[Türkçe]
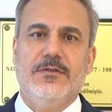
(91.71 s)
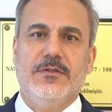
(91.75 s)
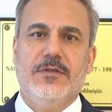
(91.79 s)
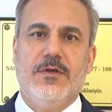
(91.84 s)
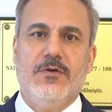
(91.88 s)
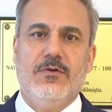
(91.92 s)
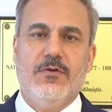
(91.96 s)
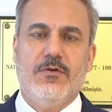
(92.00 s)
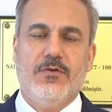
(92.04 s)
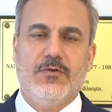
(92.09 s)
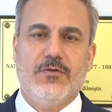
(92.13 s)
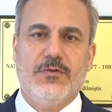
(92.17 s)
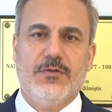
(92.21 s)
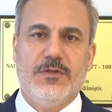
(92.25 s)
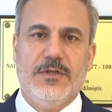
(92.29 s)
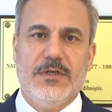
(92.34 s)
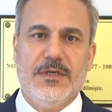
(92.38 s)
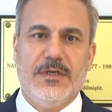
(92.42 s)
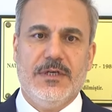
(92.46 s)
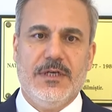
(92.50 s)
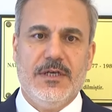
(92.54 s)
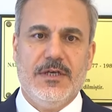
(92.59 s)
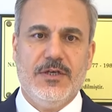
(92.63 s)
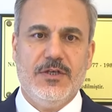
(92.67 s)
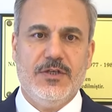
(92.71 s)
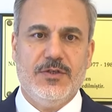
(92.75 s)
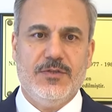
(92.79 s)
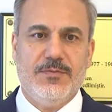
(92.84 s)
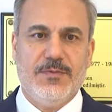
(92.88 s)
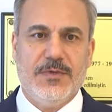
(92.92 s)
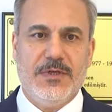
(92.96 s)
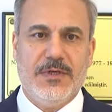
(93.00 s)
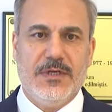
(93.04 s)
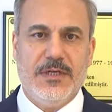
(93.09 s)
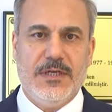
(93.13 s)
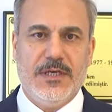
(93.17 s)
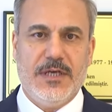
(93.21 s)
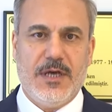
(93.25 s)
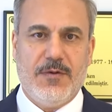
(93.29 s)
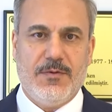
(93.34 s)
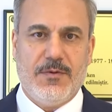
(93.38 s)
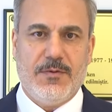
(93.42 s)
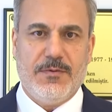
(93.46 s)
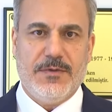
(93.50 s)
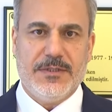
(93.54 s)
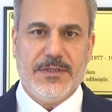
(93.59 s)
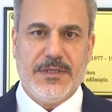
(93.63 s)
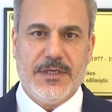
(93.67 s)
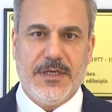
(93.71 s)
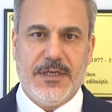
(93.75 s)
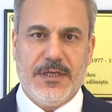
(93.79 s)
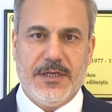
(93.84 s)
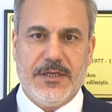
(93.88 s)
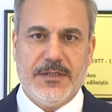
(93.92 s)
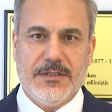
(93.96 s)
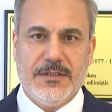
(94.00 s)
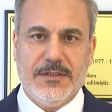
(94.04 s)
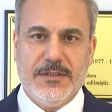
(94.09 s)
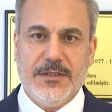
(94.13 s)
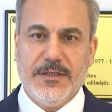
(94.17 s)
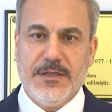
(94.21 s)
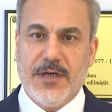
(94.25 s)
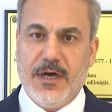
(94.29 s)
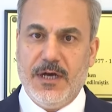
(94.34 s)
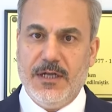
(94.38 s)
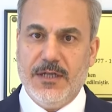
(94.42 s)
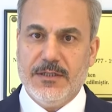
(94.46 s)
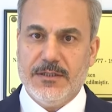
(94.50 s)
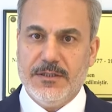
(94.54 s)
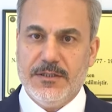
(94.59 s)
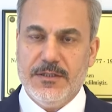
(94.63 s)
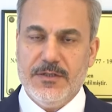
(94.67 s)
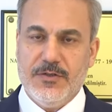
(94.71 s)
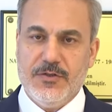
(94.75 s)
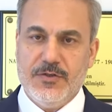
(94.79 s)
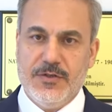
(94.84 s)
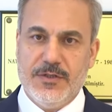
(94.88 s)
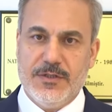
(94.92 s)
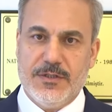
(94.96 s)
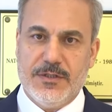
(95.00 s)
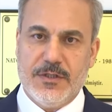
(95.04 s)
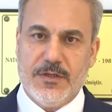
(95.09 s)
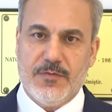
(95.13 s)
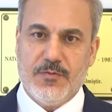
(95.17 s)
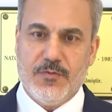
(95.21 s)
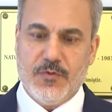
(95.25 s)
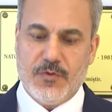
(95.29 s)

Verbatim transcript: terör örgütleriyle işbirliği yapmaması gerektiğinin altını çizdik.